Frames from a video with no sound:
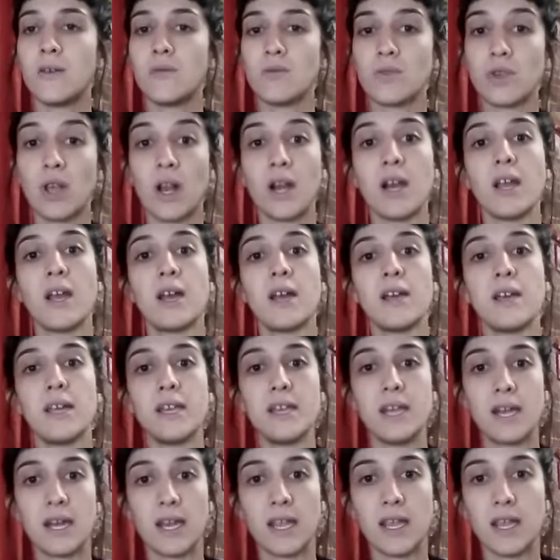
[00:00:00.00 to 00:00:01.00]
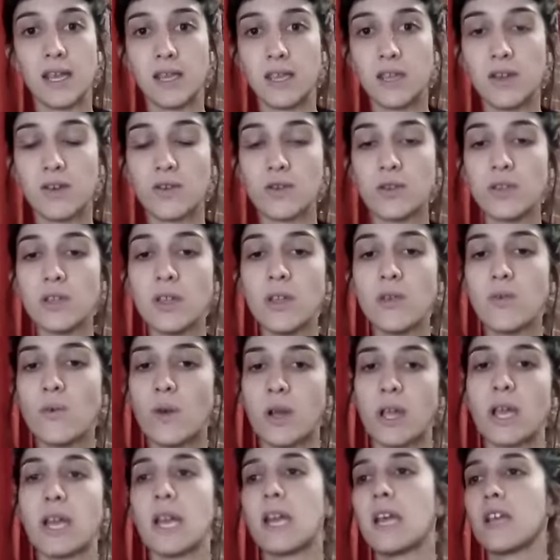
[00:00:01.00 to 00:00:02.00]
usar la energía
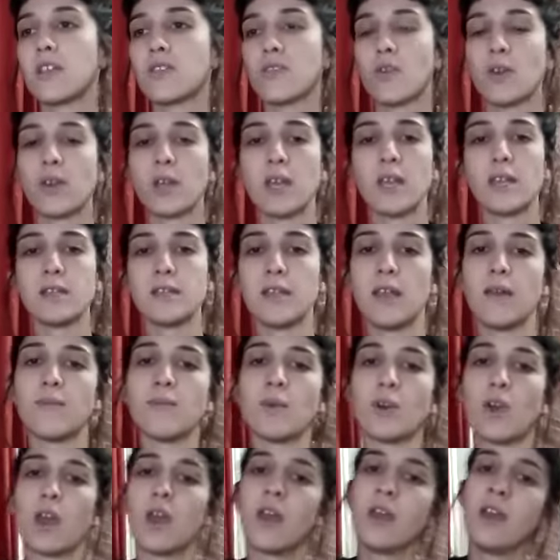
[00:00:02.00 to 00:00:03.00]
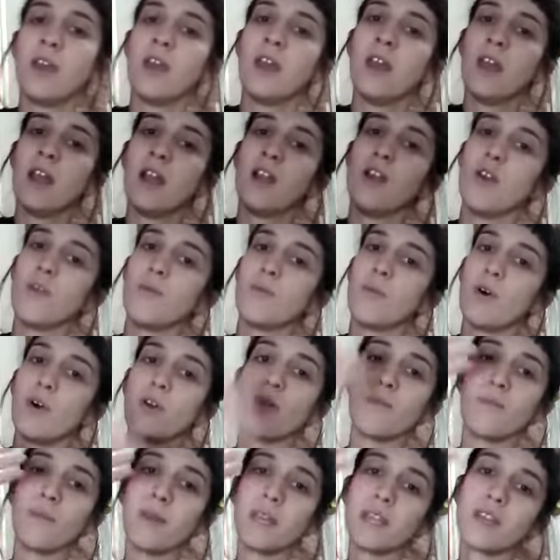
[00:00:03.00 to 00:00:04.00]
discontinua, que era esto de que decíamos que los
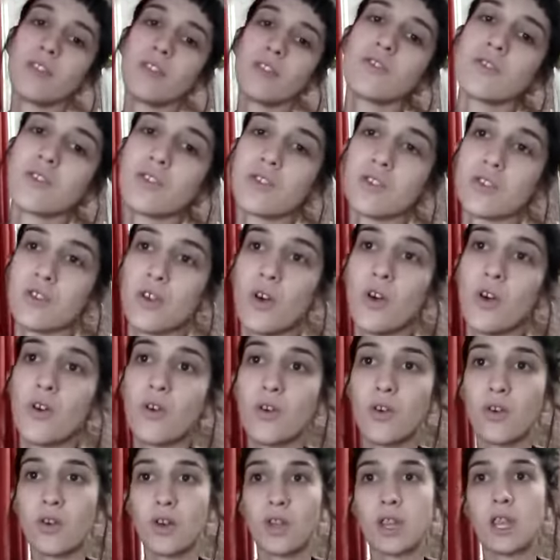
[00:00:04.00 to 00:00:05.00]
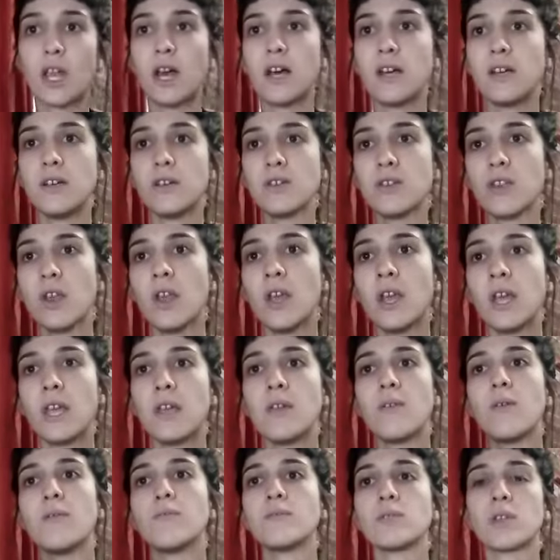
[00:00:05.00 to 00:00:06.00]
movimientos son cortados
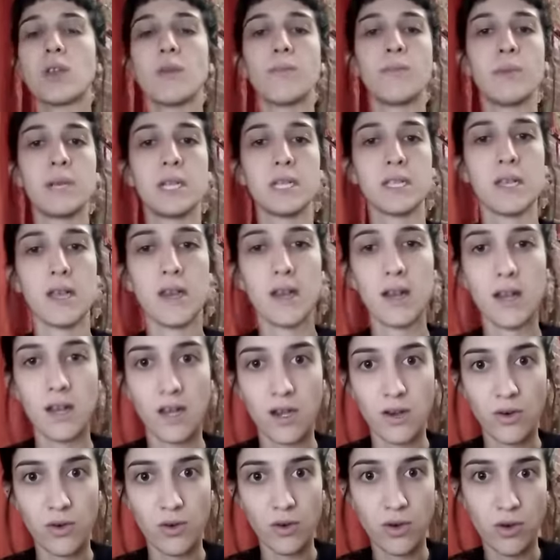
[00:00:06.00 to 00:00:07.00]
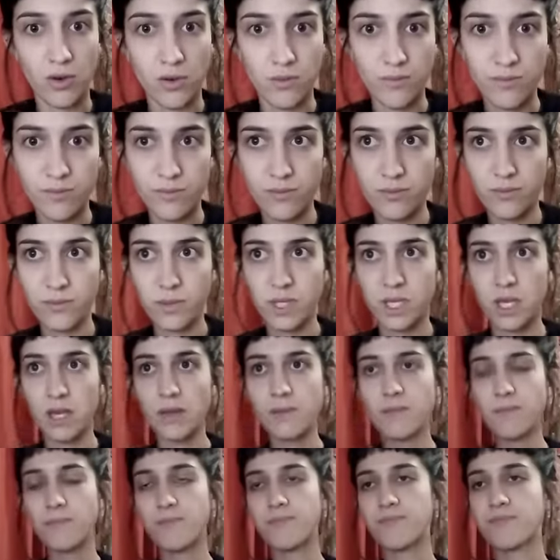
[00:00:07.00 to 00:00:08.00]
y vamos a expresar el enojo.
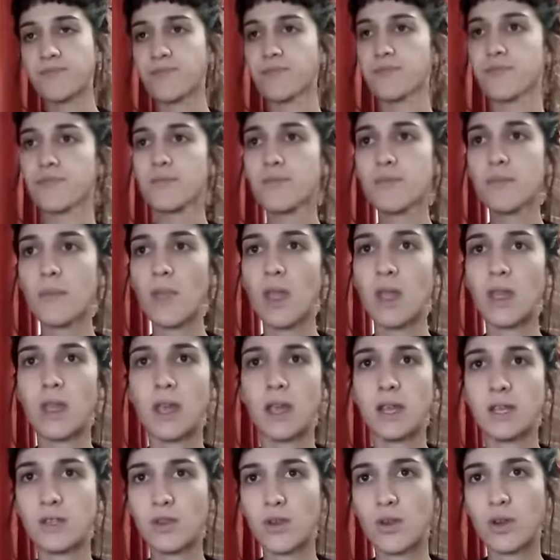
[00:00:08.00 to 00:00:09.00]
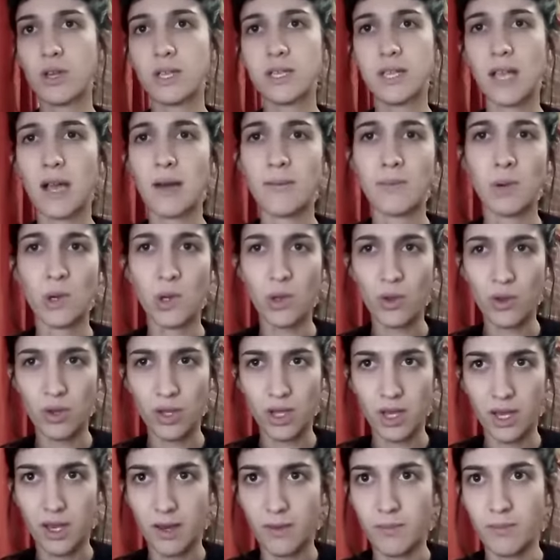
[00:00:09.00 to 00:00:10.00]
¿Sí? Eso es a modo
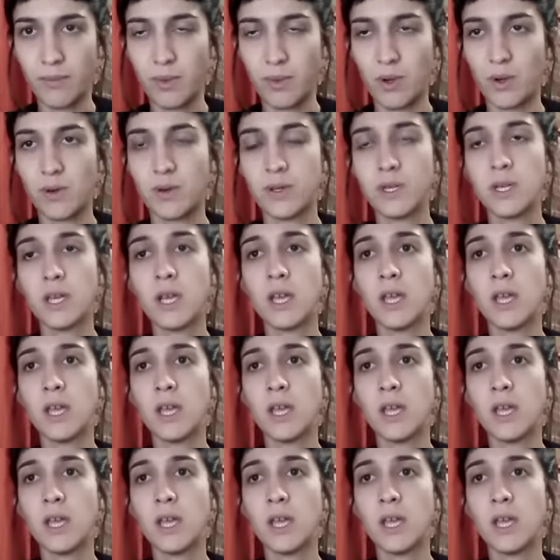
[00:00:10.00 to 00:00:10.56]
de ejemplo.